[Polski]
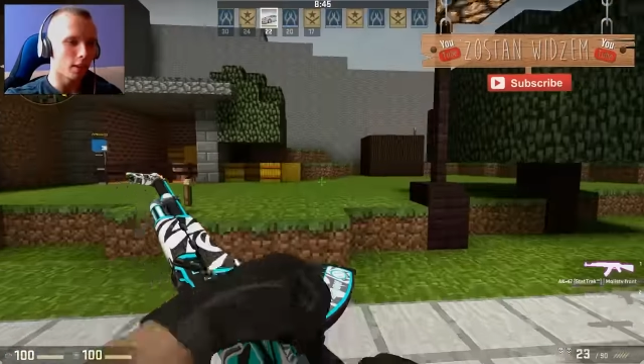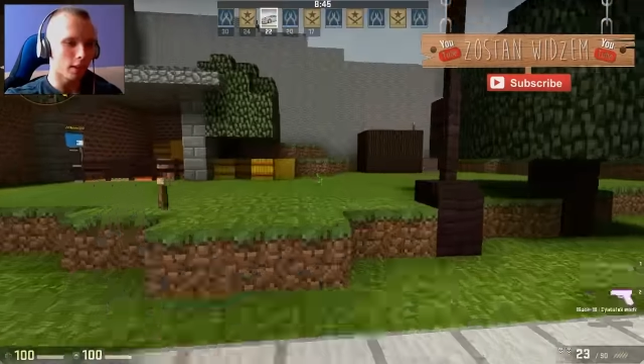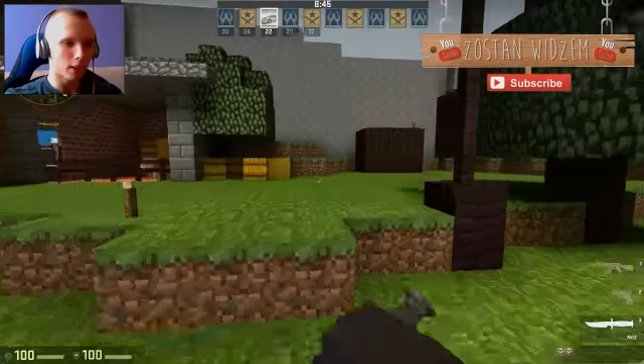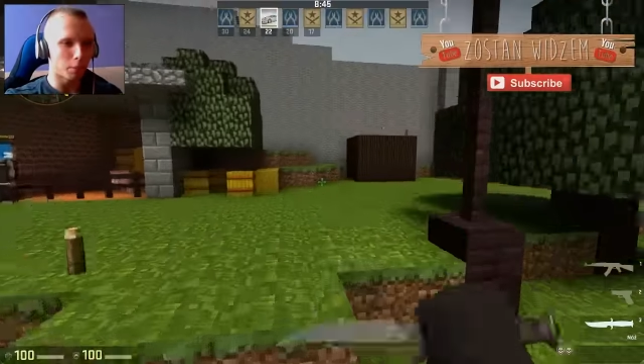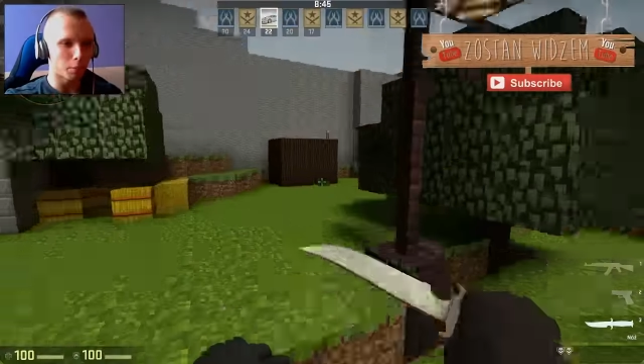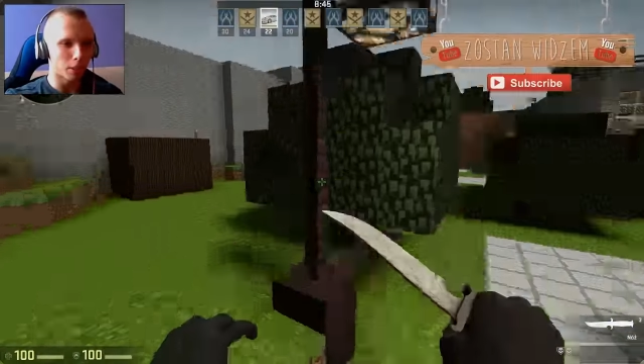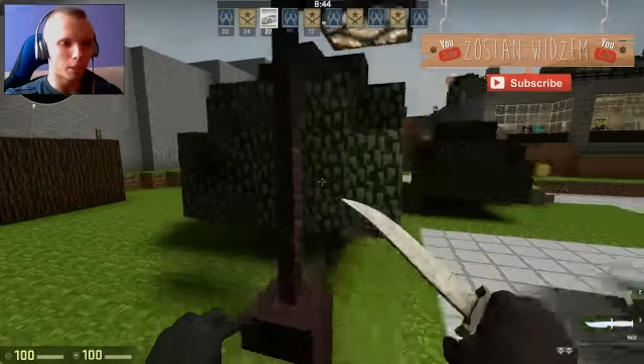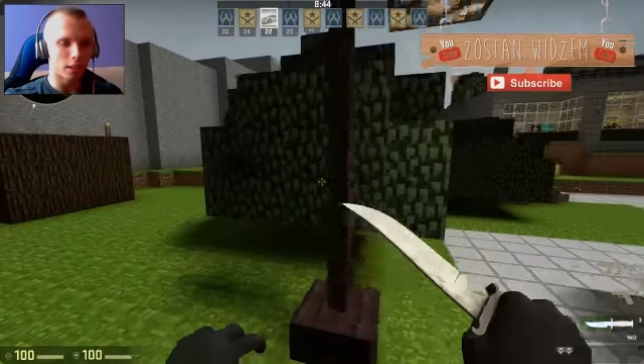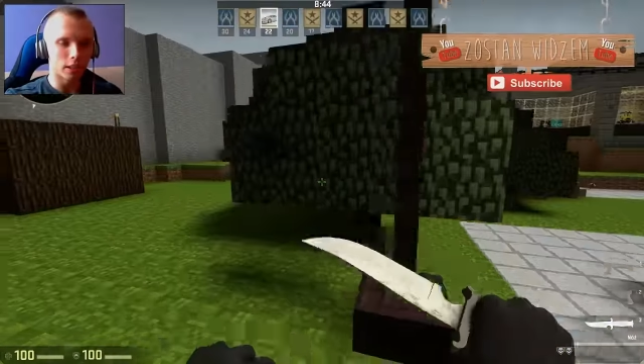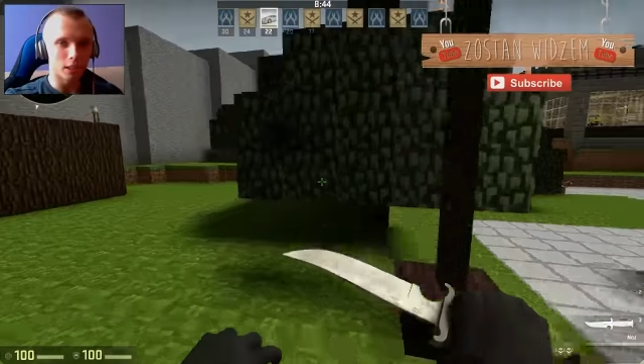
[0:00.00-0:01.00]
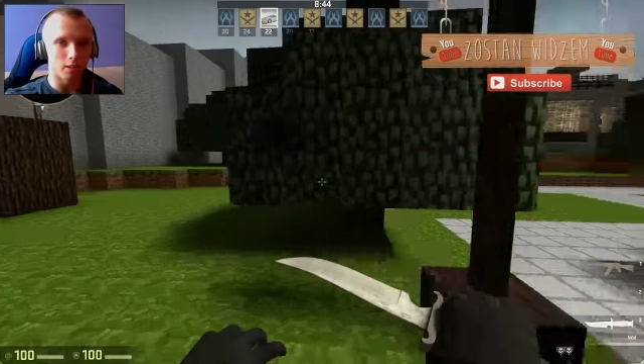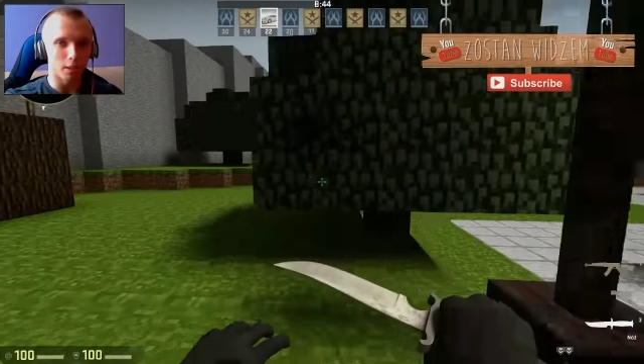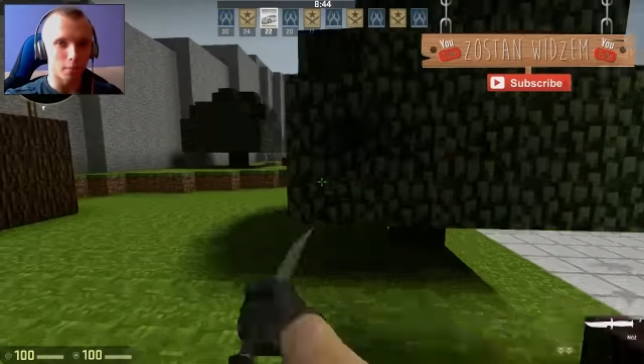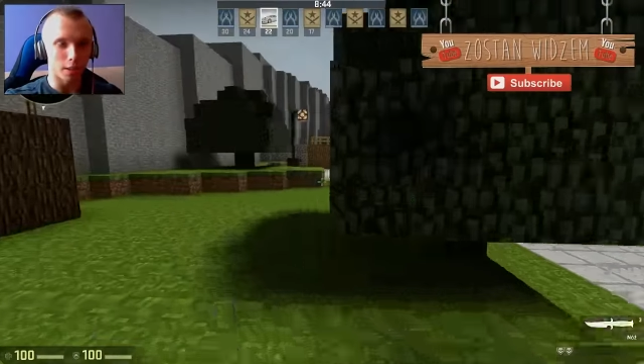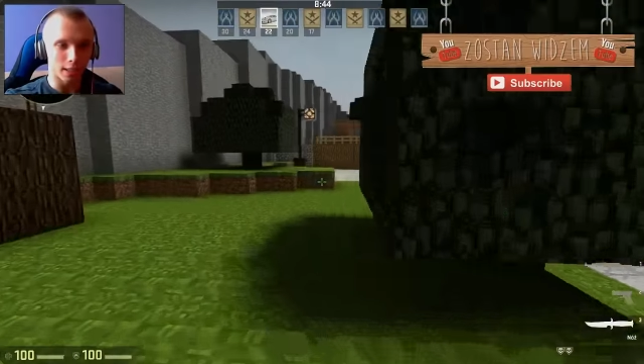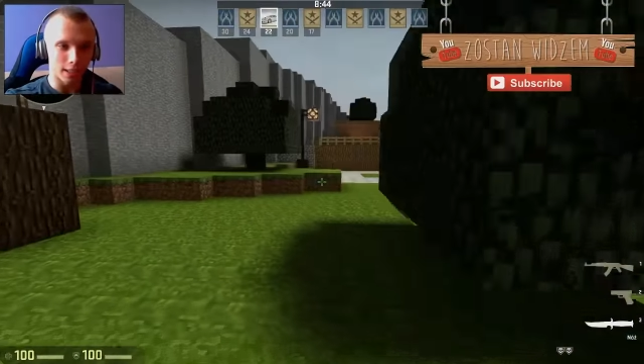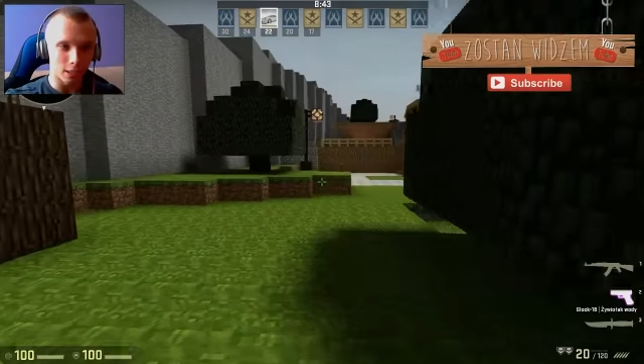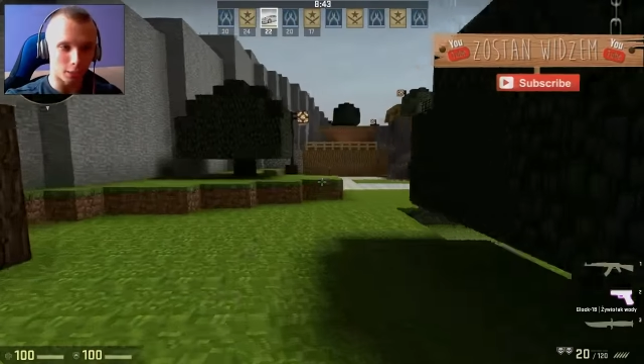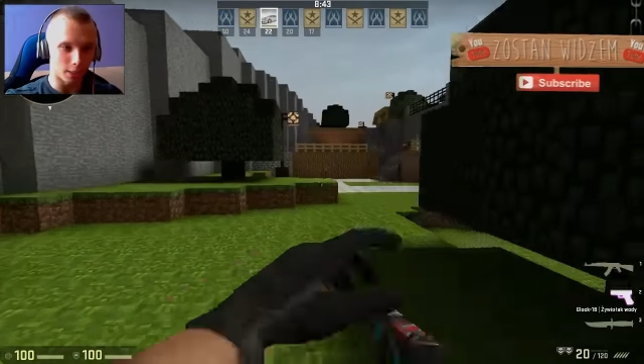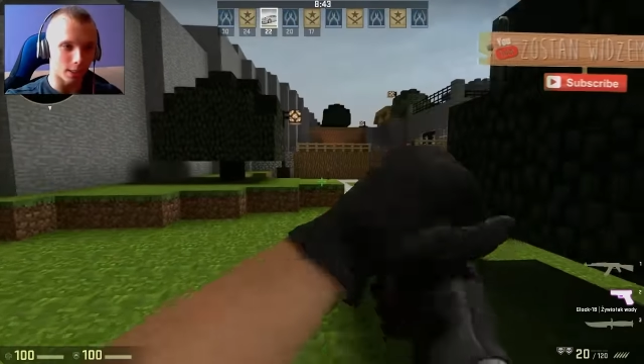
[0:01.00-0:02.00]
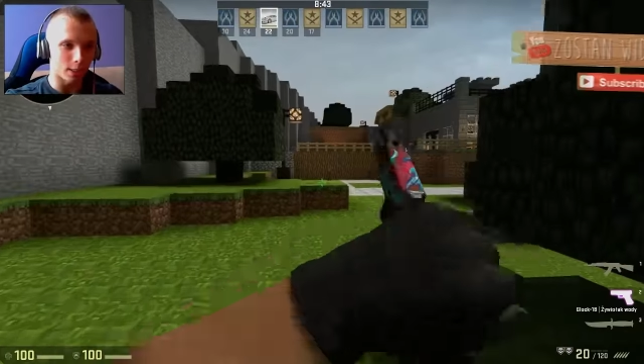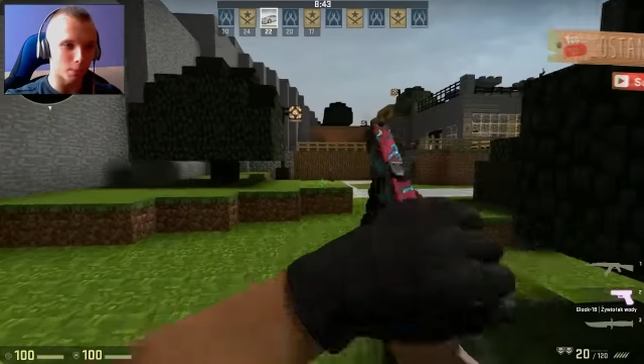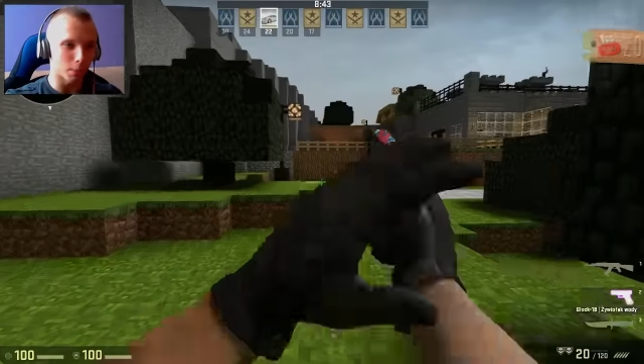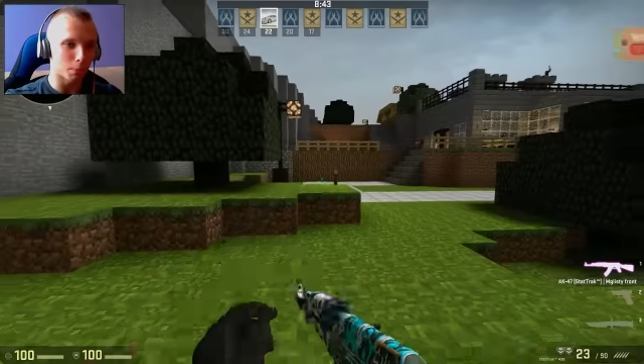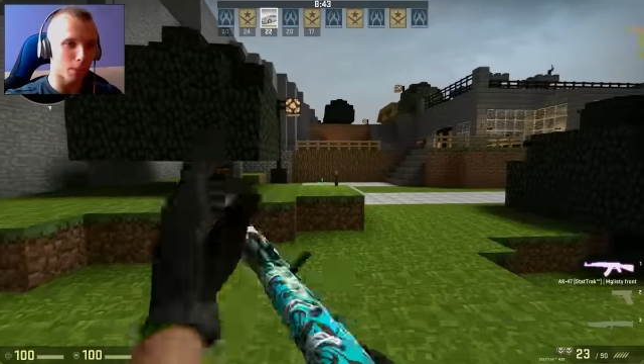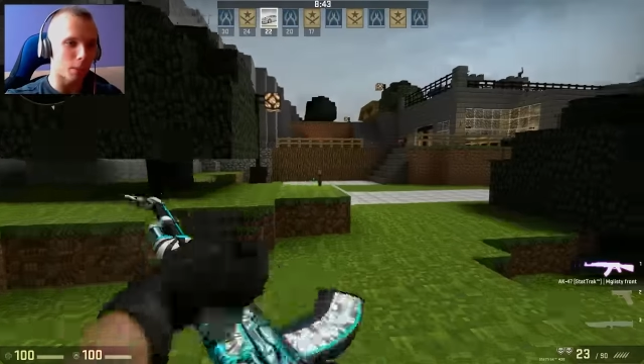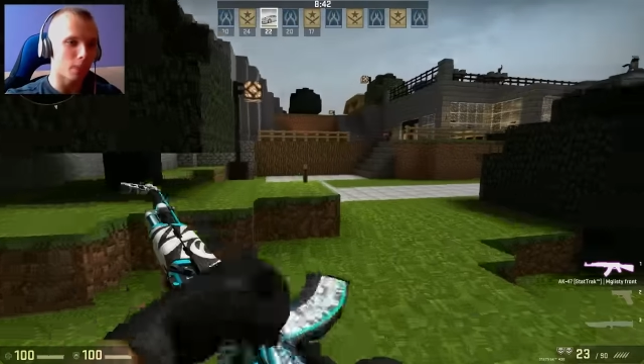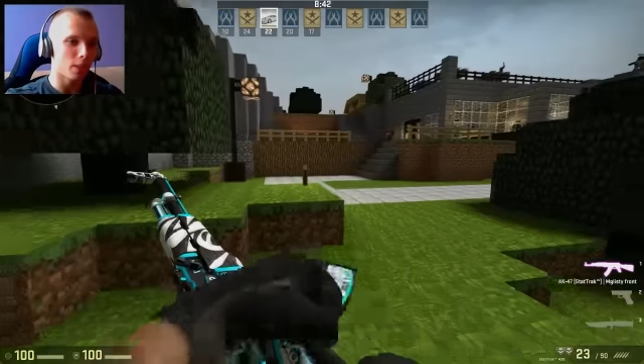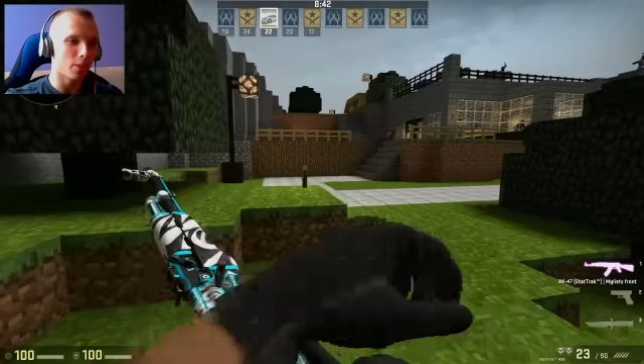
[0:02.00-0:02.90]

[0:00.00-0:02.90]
Tak jak poprzednio nagrałem wam materiał, gdzie graliśmy sobie